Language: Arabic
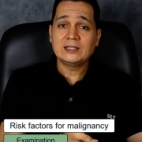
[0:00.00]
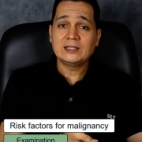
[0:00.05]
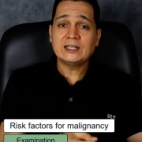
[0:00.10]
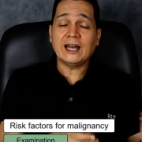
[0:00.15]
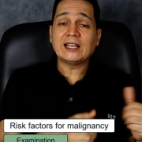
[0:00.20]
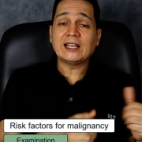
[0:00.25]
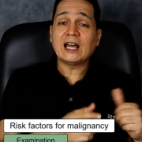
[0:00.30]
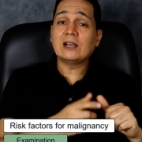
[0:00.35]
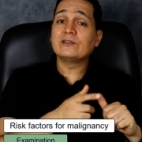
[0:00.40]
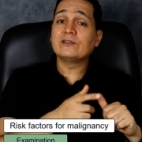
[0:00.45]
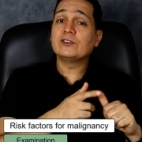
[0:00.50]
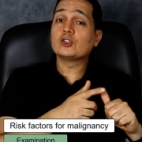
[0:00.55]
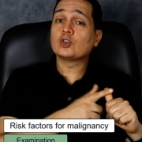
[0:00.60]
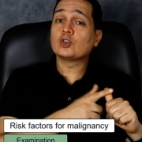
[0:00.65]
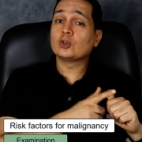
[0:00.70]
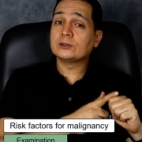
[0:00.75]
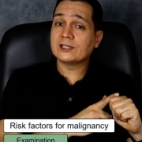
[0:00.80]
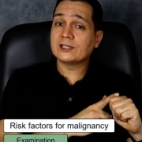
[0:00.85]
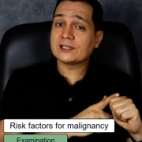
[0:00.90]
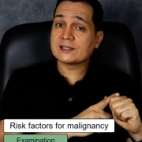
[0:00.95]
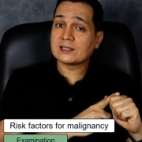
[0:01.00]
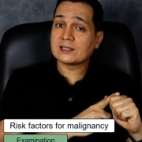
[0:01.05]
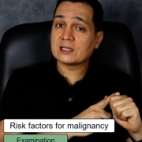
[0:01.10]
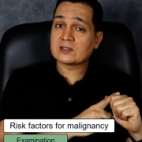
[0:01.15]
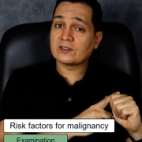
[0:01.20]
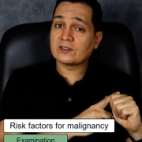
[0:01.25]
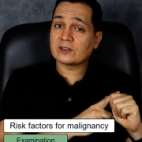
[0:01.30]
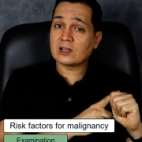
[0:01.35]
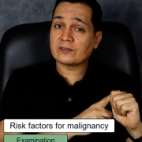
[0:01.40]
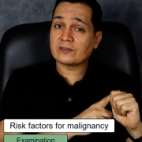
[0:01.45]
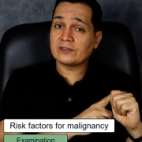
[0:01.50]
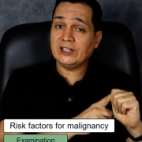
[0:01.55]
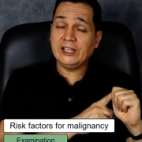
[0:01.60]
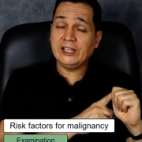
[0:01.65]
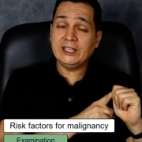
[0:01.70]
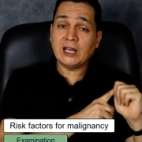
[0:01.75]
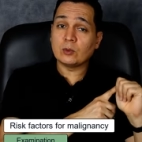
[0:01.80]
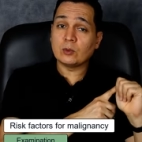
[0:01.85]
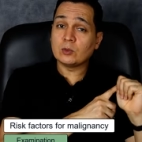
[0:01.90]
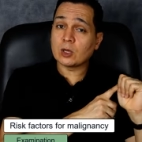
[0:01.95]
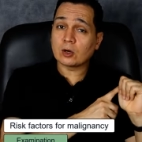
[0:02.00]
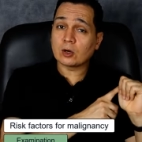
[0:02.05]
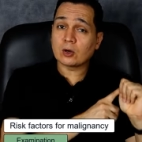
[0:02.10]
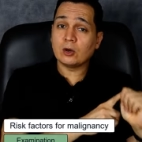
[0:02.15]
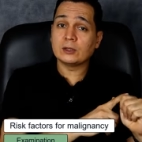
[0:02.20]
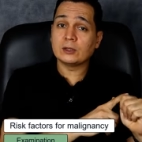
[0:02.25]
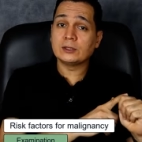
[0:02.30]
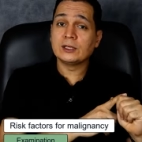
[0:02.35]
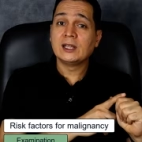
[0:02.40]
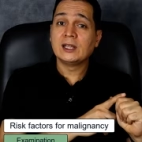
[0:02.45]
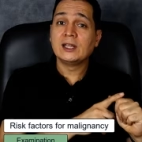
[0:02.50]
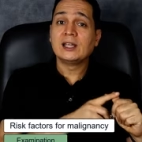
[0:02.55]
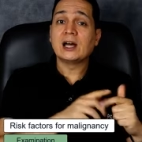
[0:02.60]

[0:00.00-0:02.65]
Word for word: يعني هل في جوندس اصفرار في العين أو يرقان؟